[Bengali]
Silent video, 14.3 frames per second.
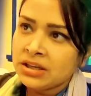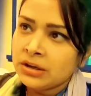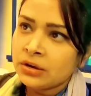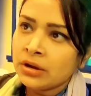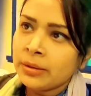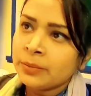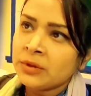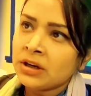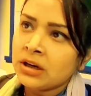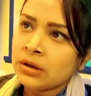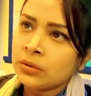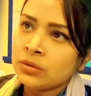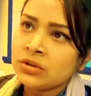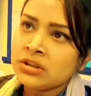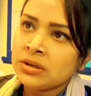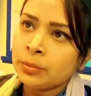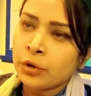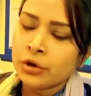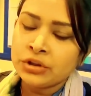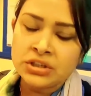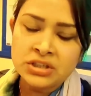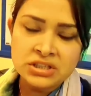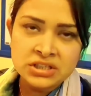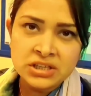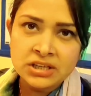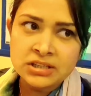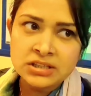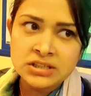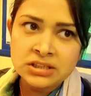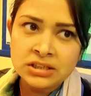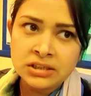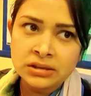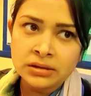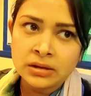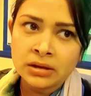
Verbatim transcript: সেখানে আপনারা হচ্ছে পঁয়ত্রিশ কেজি